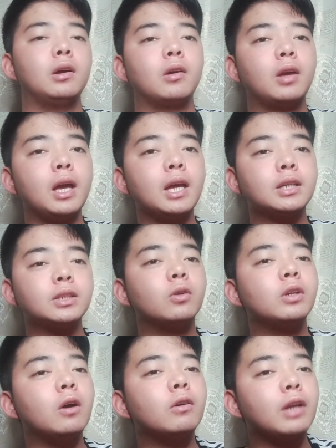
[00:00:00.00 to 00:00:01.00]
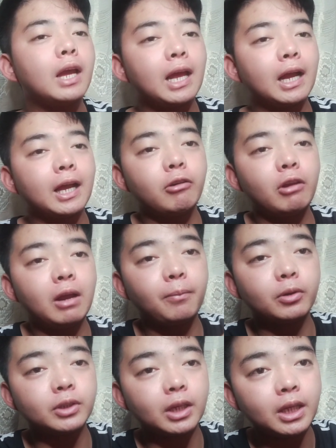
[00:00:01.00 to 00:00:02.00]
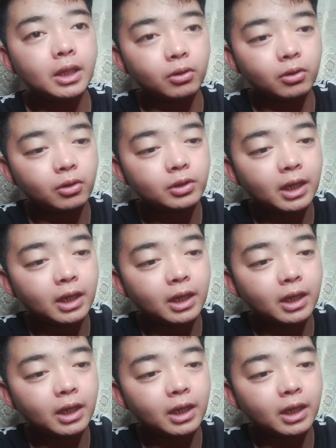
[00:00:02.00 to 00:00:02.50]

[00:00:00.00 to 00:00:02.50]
Okay, so una-una ilagay nyo lang po siya dito sa